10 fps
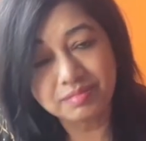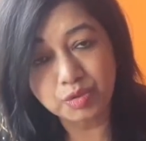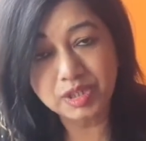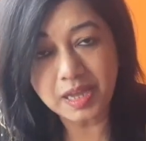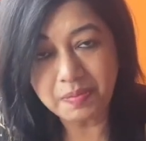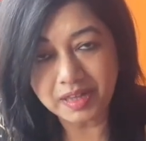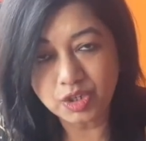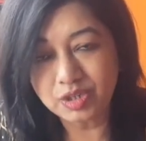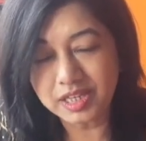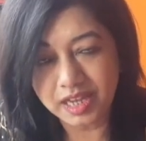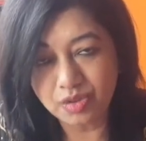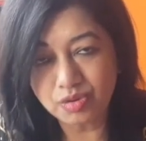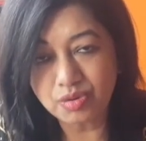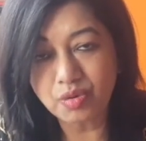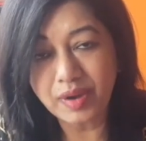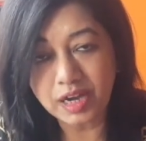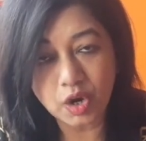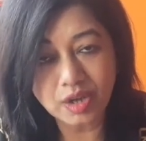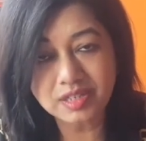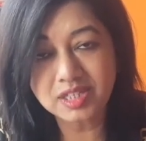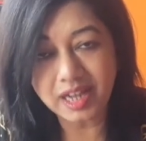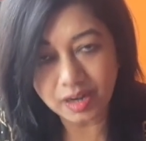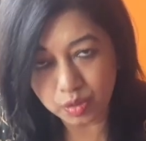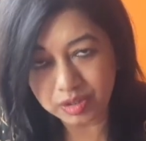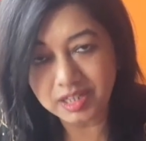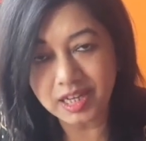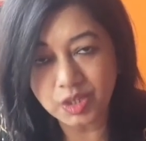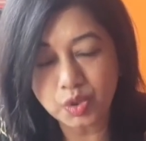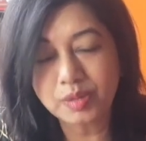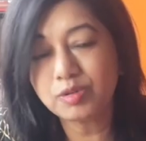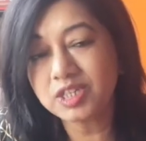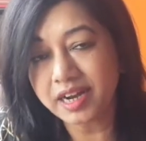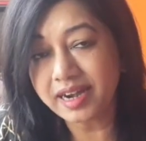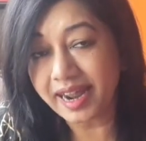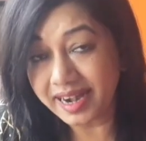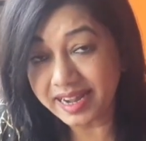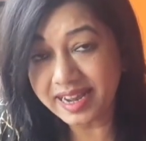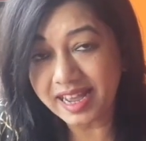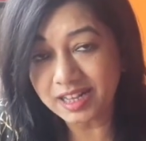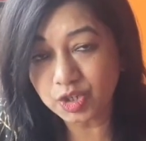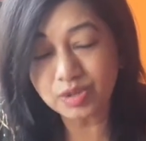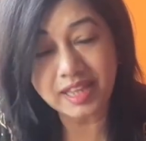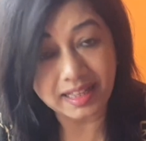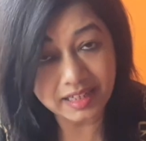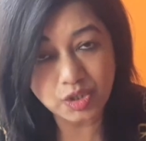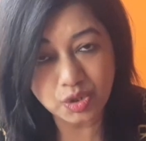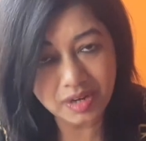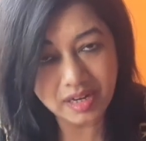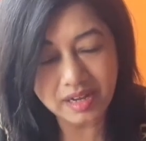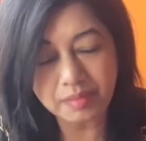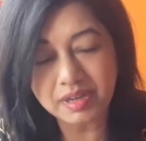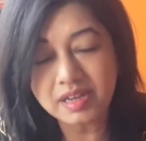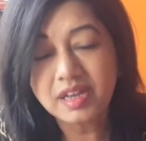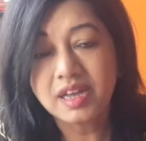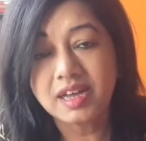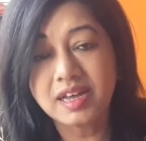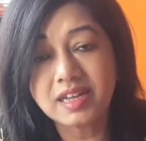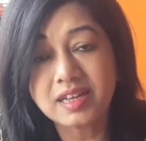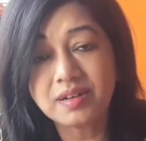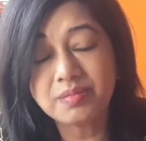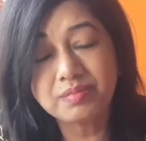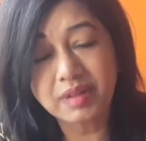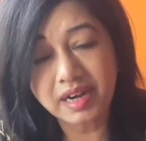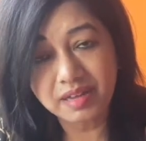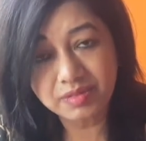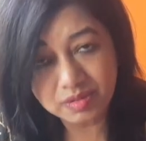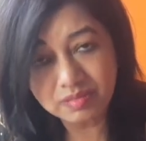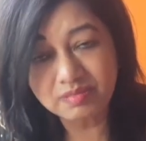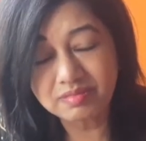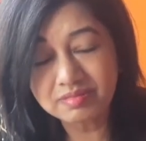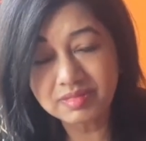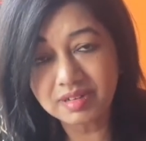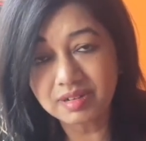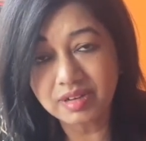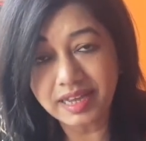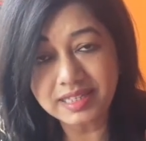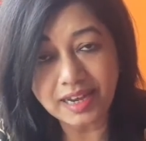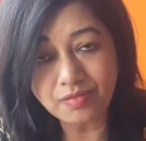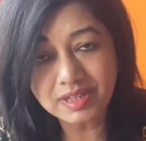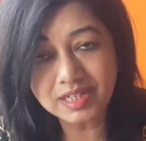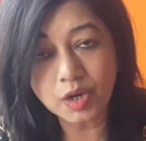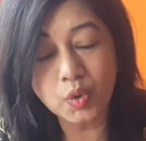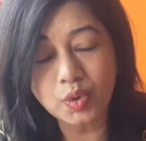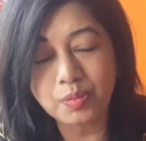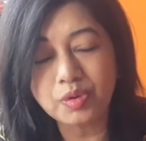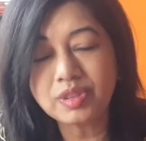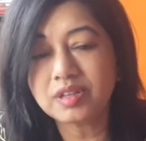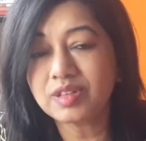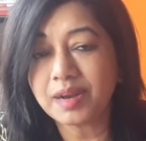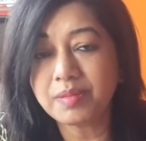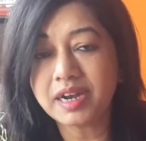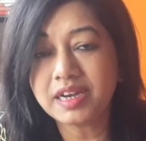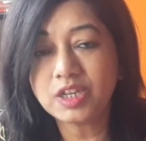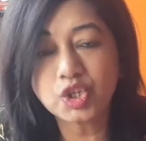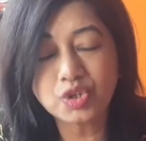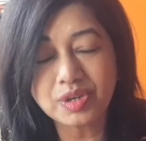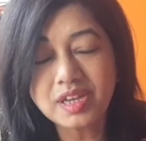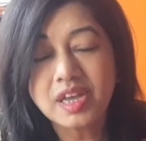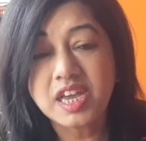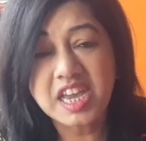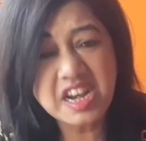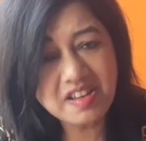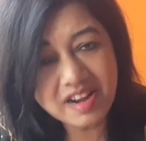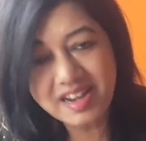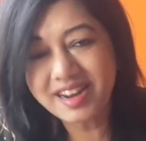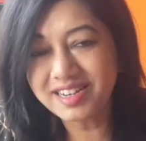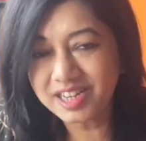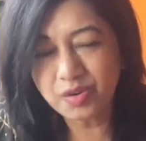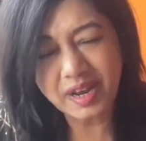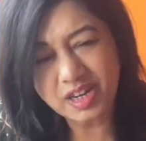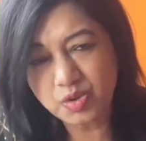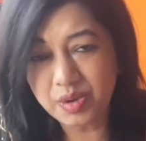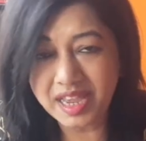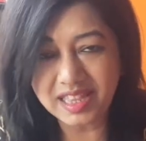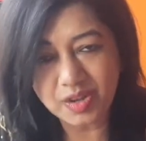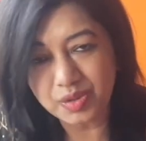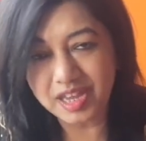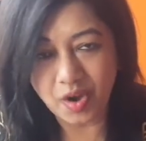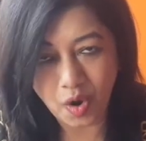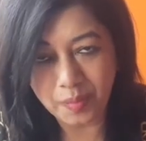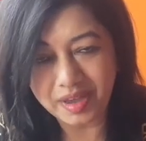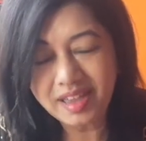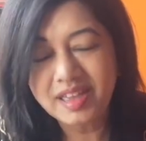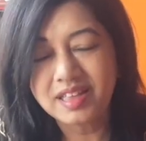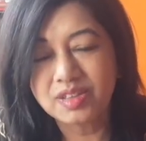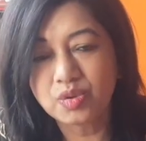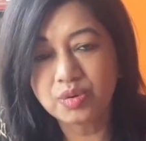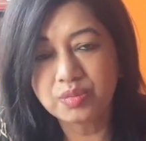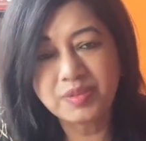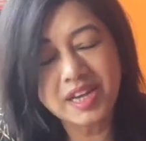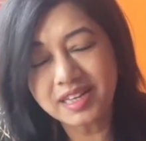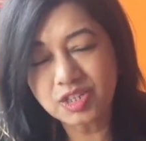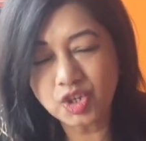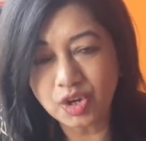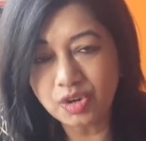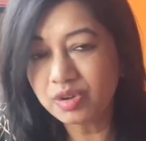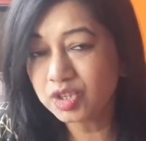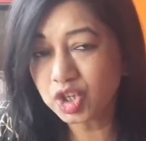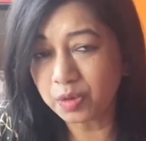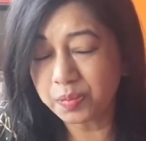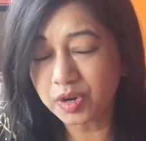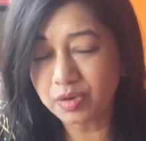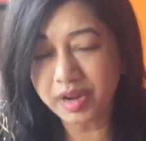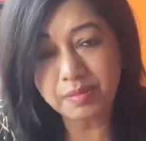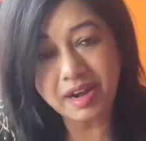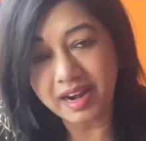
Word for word: বুঝতেই পারছো যেহেতু ওয়েট লস যারা করতে চাইছো এবং যারা ডায়েটিংয়ে আছো তাদের জন্যে আমি মানে এই স্যান্ডউইচটা করব তো তার মানে নিশ্চয়ই ইনগ্রিডিয়েন্টেরও একটু এদিক ওদিক হবে তো ঠিক আছে চলো চটপট করে আমি